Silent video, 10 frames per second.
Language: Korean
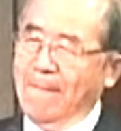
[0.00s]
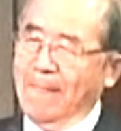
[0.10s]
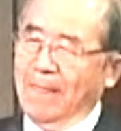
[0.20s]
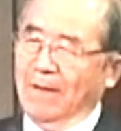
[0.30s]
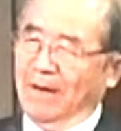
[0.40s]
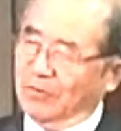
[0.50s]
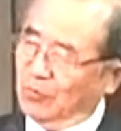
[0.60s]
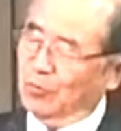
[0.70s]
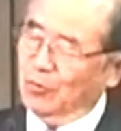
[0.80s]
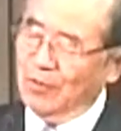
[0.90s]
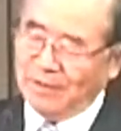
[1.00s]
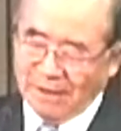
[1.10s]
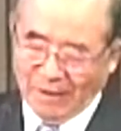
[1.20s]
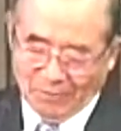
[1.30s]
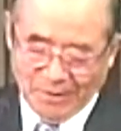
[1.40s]
아주 중요한
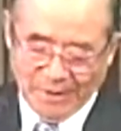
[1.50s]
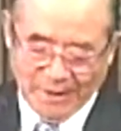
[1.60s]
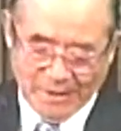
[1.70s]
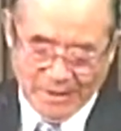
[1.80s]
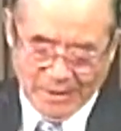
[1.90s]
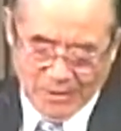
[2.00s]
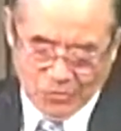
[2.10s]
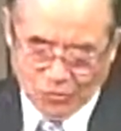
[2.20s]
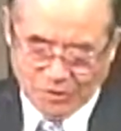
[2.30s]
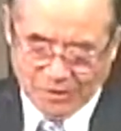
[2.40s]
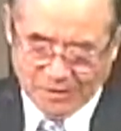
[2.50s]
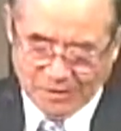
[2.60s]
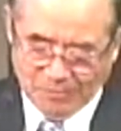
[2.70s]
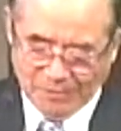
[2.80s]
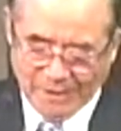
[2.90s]
대답을 해 주신
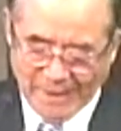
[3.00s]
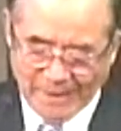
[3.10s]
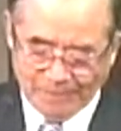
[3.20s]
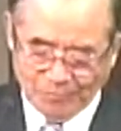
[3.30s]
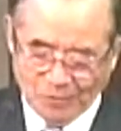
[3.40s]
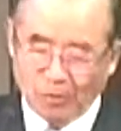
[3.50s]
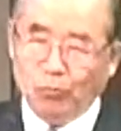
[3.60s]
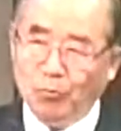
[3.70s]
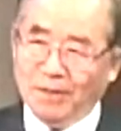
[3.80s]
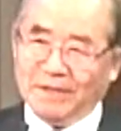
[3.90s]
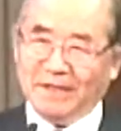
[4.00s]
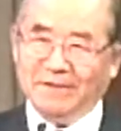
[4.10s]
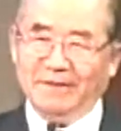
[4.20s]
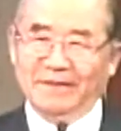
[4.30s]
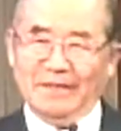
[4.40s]
것입니다. 두
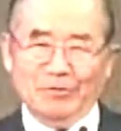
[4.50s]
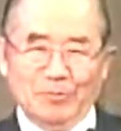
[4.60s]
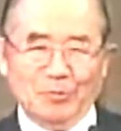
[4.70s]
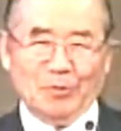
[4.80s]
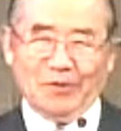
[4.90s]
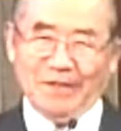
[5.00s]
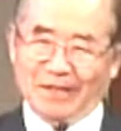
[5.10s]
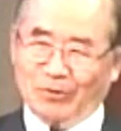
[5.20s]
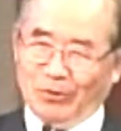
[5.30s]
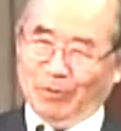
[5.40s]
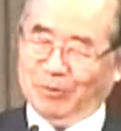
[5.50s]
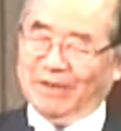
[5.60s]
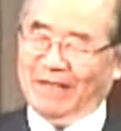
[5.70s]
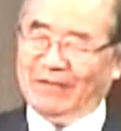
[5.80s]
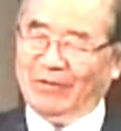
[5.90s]
번째는 예수님 또 그게 또
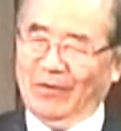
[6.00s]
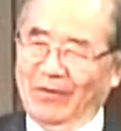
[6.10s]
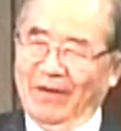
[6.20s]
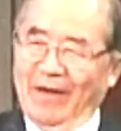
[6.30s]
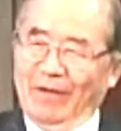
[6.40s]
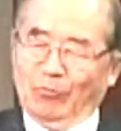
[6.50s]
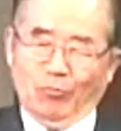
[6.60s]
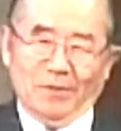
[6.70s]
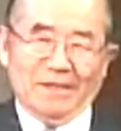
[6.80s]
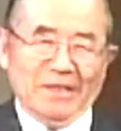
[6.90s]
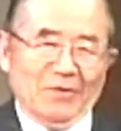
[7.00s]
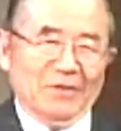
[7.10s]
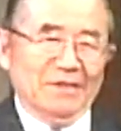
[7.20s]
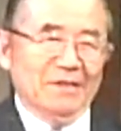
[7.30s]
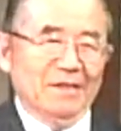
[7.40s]
덧붙여가지고 두
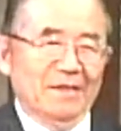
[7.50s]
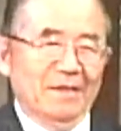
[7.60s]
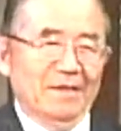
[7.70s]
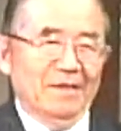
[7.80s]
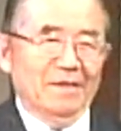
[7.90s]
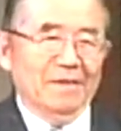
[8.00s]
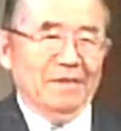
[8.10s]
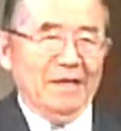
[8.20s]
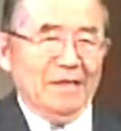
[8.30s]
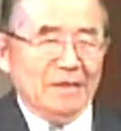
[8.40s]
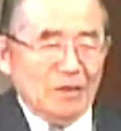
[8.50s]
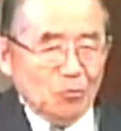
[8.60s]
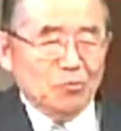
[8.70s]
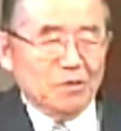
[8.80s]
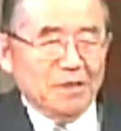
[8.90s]
번째로는 내
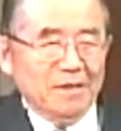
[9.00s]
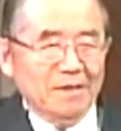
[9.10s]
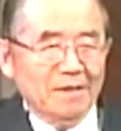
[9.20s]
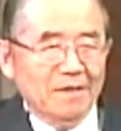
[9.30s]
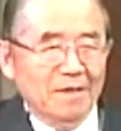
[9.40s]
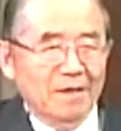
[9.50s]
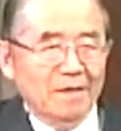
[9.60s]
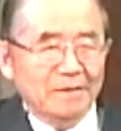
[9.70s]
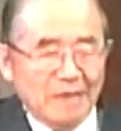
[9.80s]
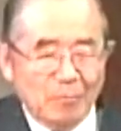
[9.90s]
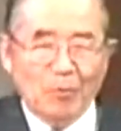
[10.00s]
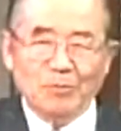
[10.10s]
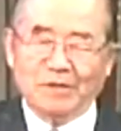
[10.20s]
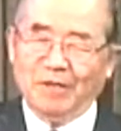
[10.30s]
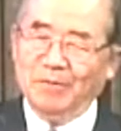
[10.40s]
이웃을 내
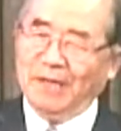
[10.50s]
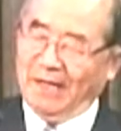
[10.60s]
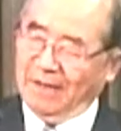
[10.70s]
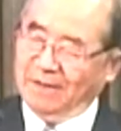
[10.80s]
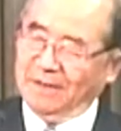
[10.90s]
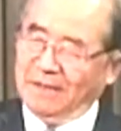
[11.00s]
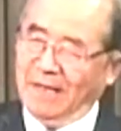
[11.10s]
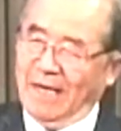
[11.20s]
몸처럼 사랑하는 것이다.